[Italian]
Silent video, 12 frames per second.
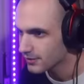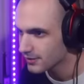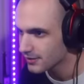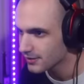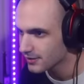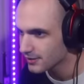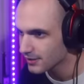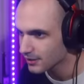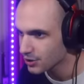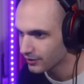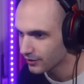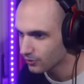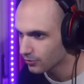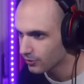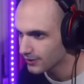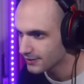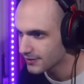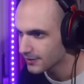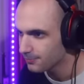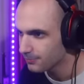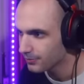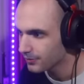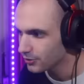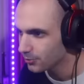sì, sì, sta scendendo con la zip.
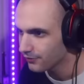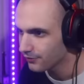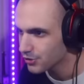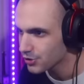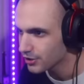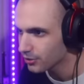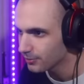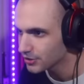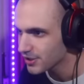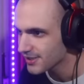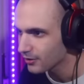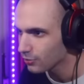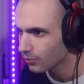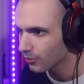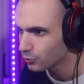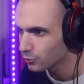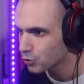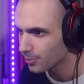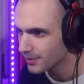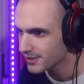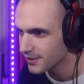Io mi avvicino. Ma ci sta ancora qualcuno sopra?